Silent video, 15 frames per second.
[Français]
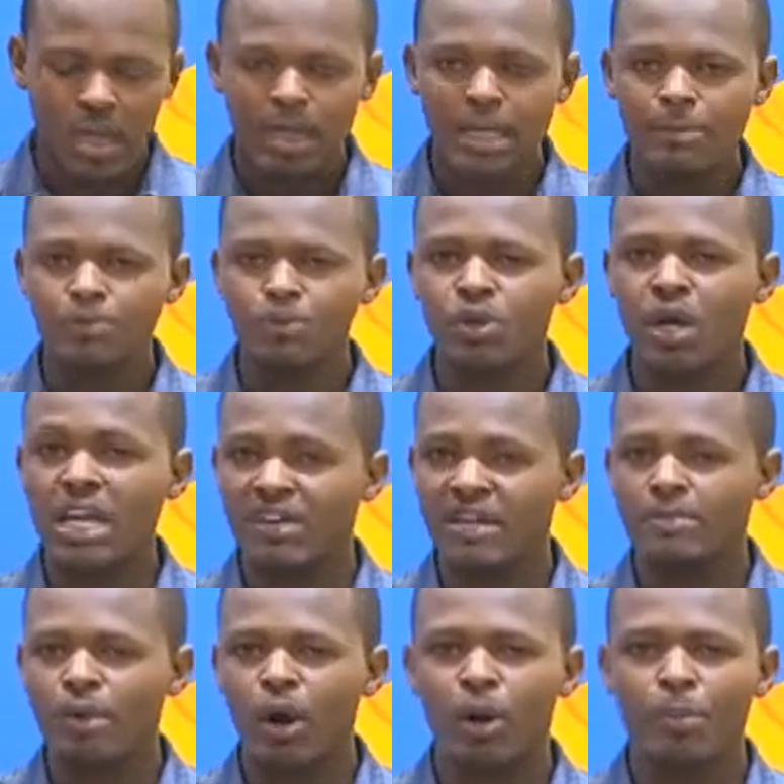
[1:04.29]
Et puis, euh,
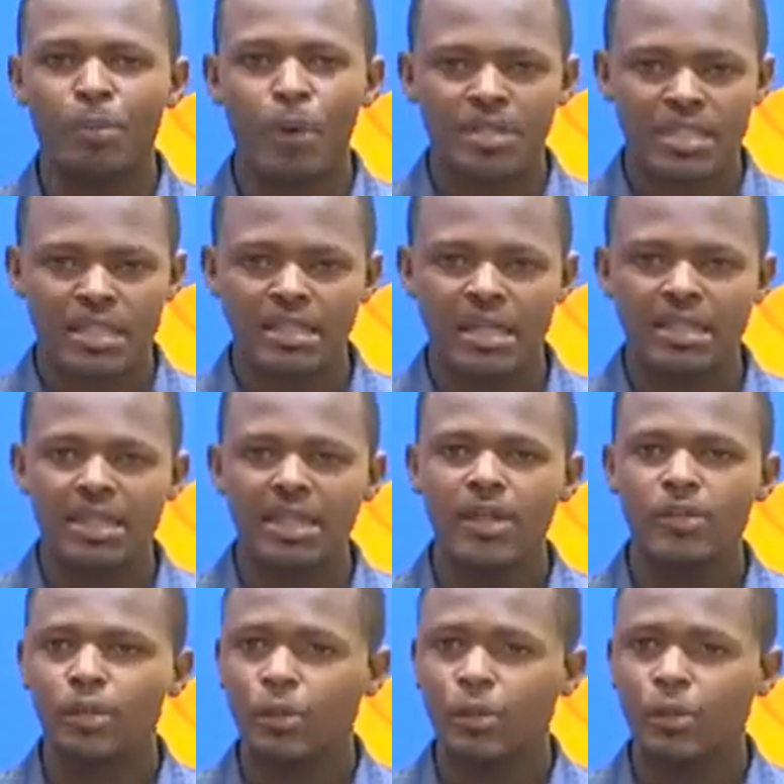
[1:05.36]
l'événement pour cette année